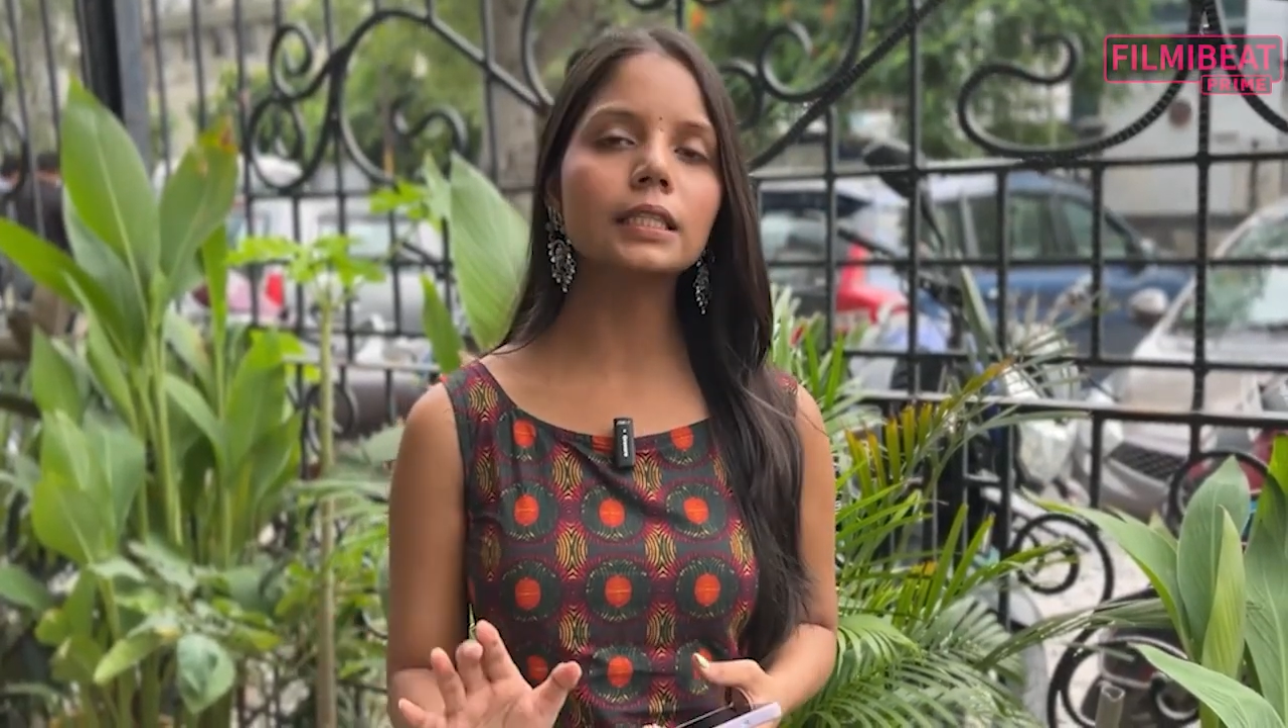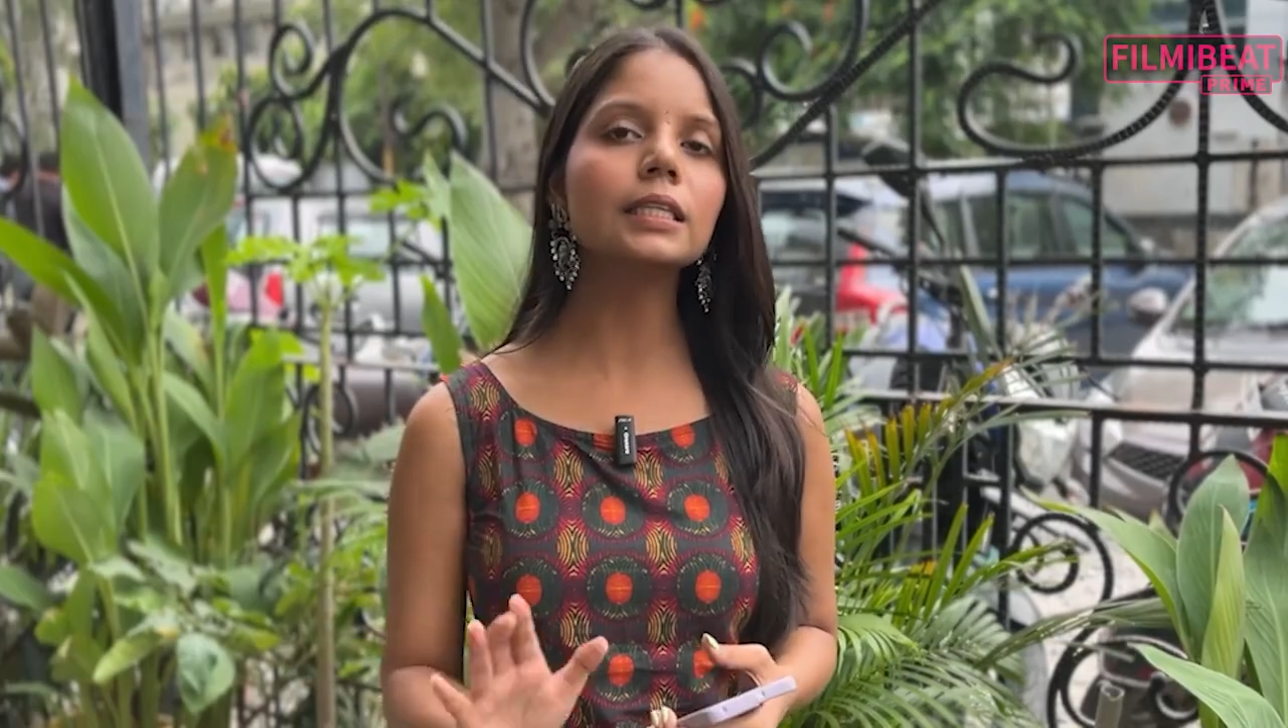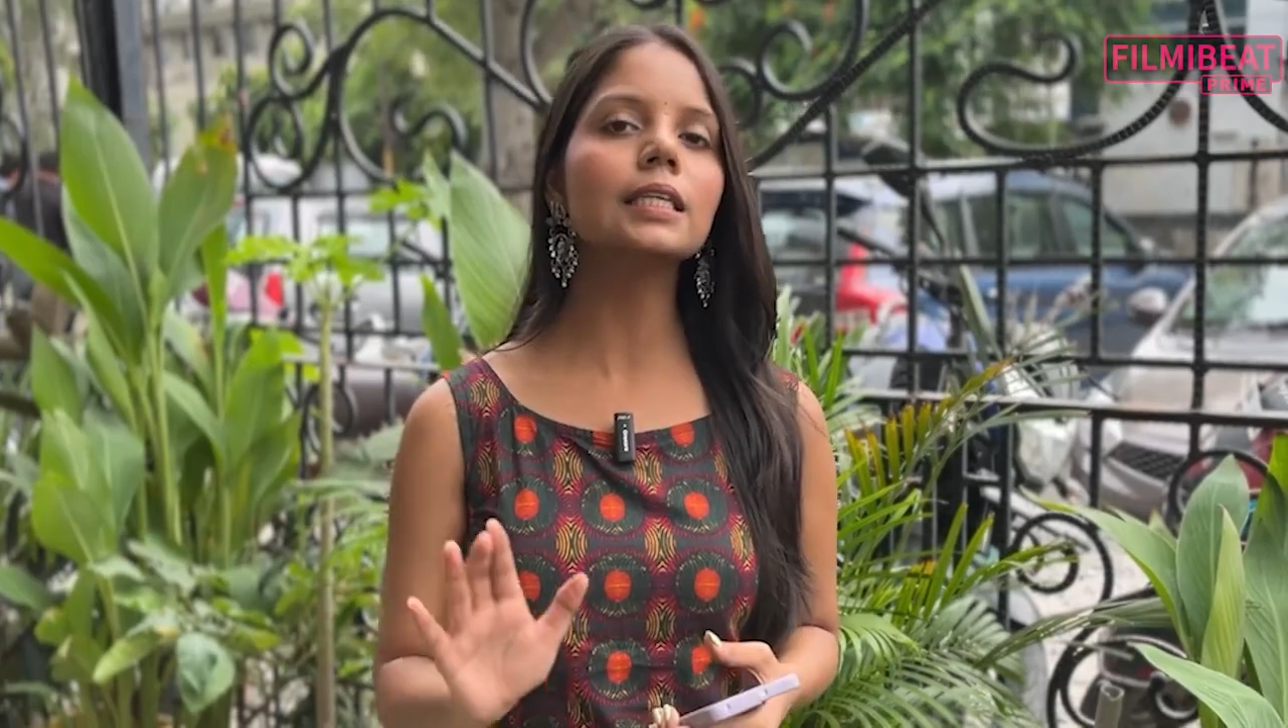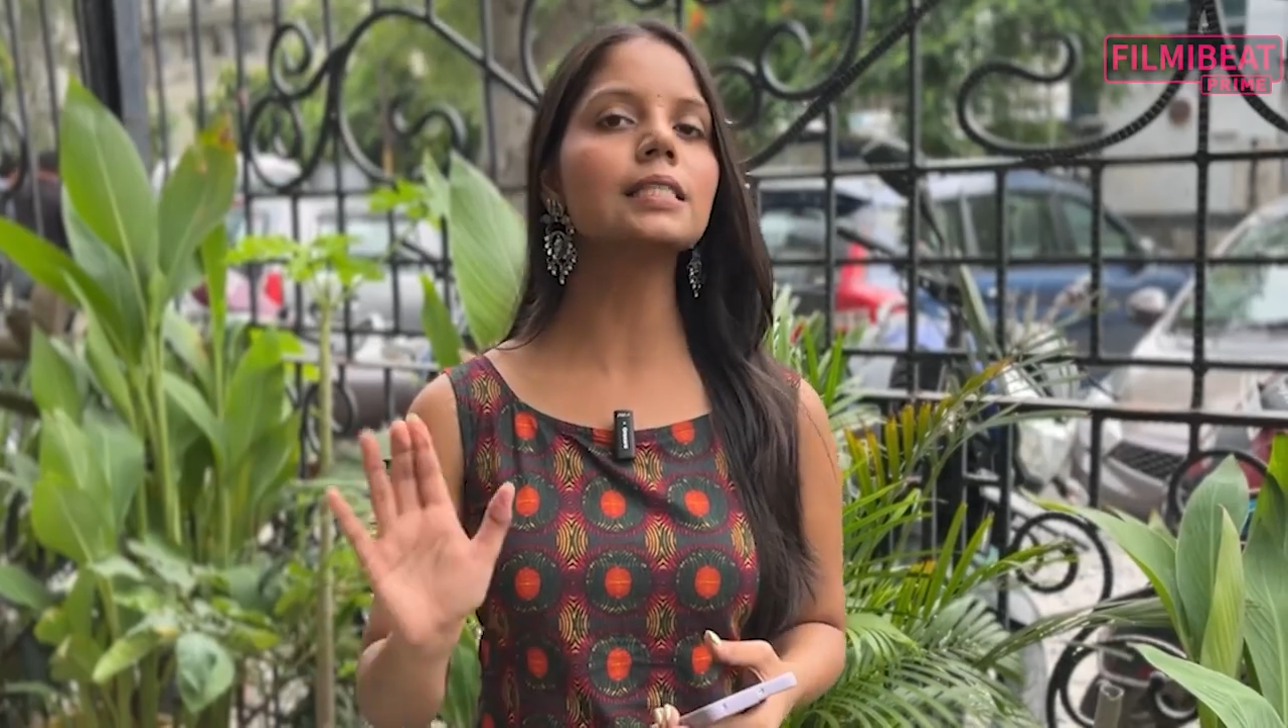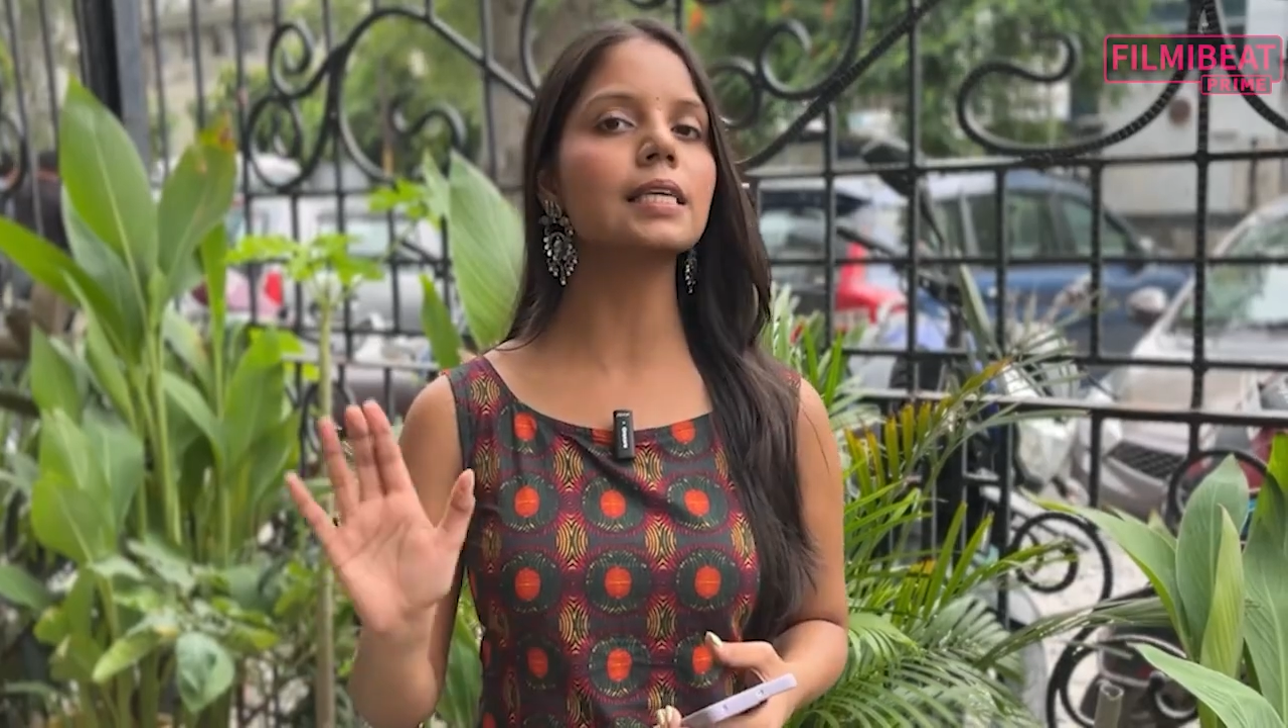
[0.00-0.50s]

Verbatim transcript: इतनी